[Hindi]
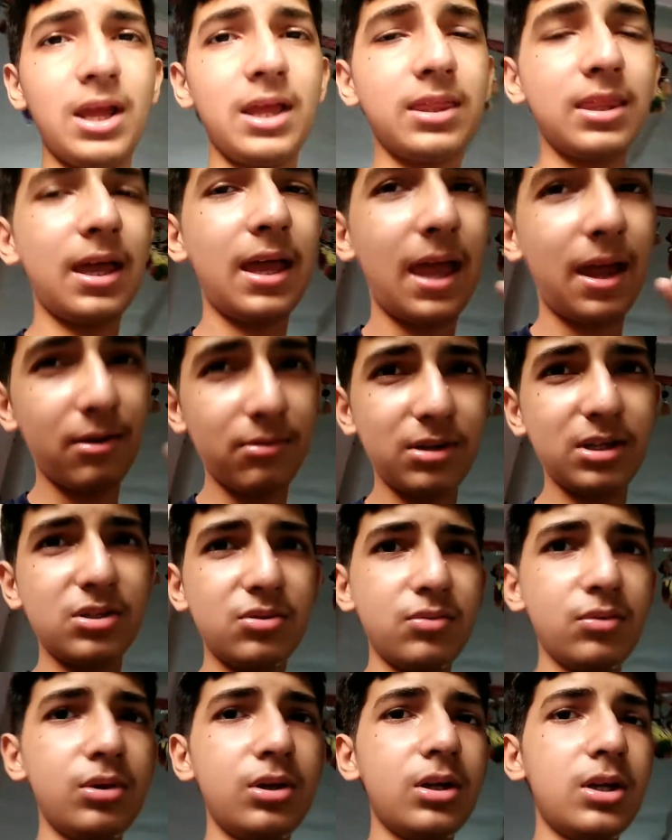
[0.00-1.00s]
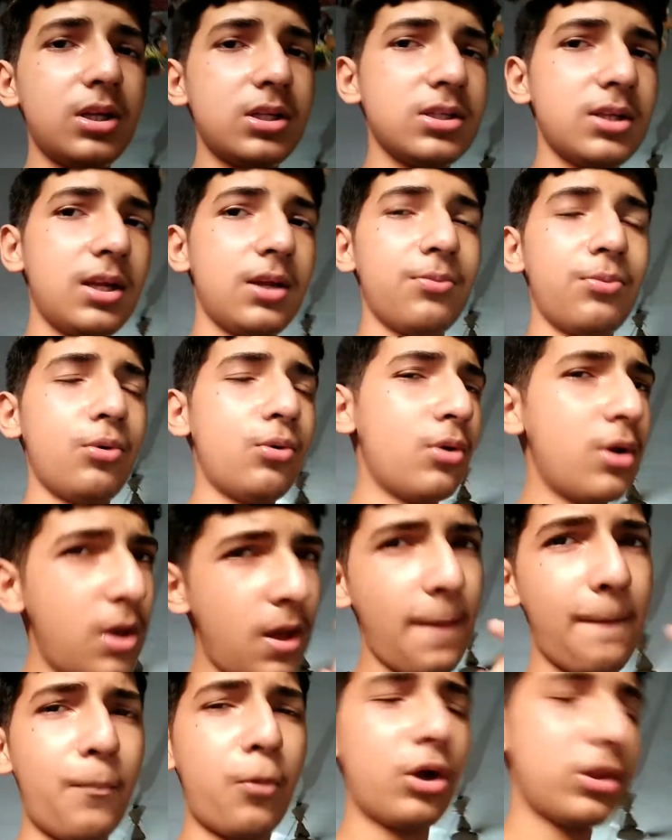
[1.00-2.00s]
रहता है एवरेज व्यू ड्यूरेशन है वो
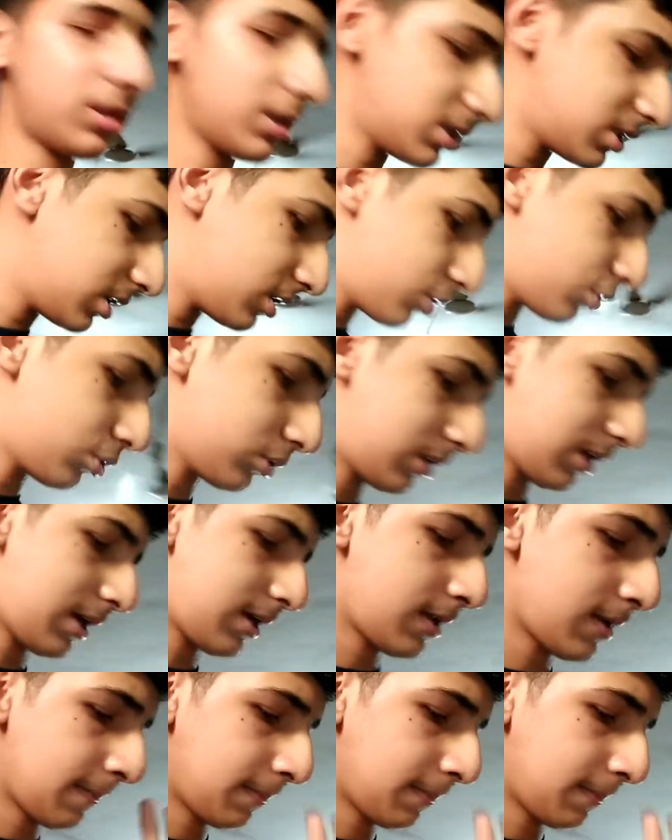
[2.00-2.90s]
बहुत अच्छी ग्रोथ है